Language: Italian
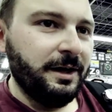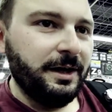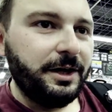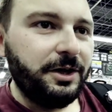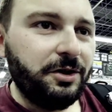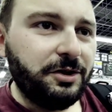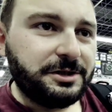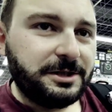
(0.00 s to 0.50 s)

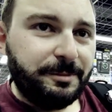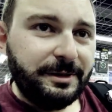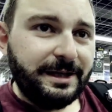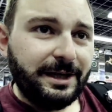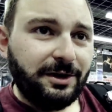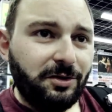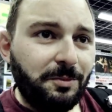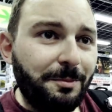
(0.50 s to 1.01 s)
Io sapete
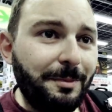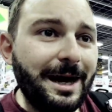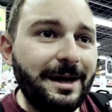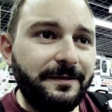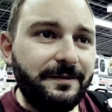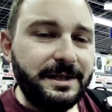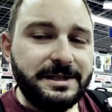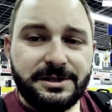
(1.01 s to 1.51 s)
che non ho mai
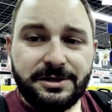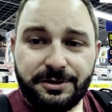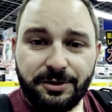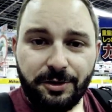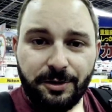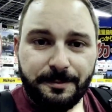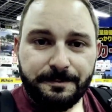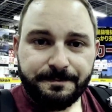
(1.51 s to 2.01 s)

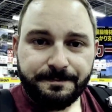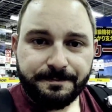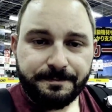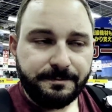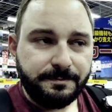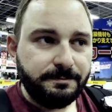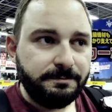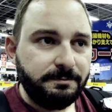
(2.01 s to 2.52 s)
visto
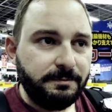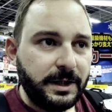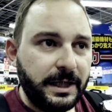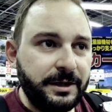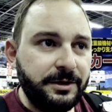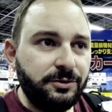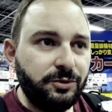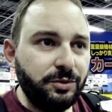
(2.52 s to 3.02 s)

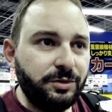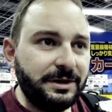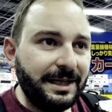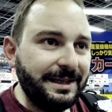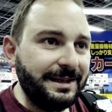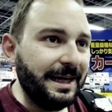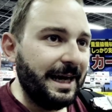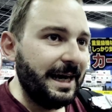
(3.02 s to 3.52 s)
in tutta
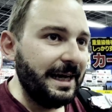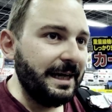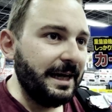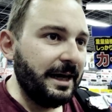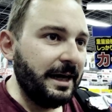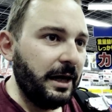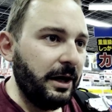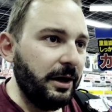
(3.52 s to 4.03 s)

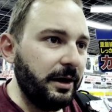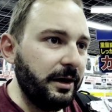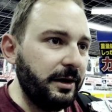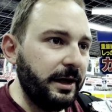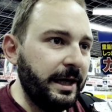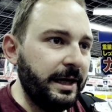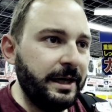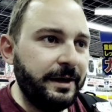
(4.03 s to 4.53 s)
Italia
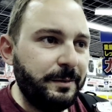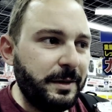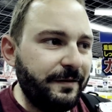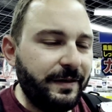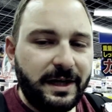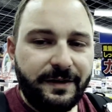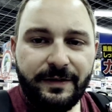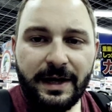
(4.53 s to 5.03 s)
e nei miei
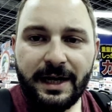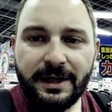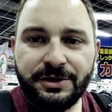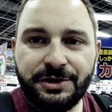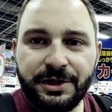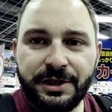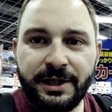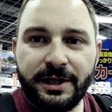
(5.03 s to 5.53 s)
vari
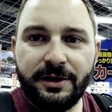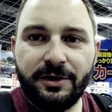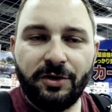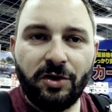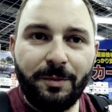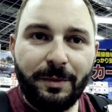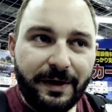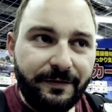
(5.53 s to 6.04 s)
viaggi non
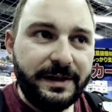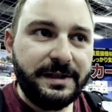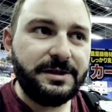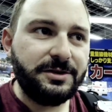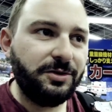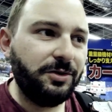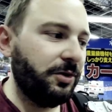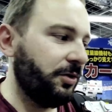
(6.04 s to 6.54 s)
ho mai
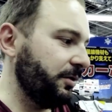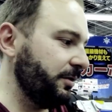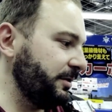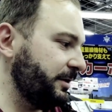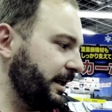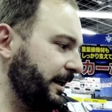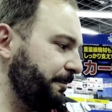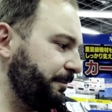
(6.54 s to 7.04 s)
visto
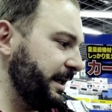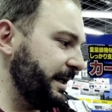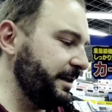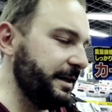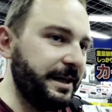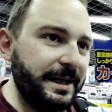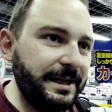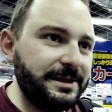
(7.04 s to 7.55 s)
tre piedi
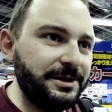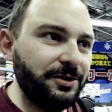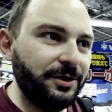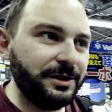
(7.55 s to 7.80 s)
ghizzo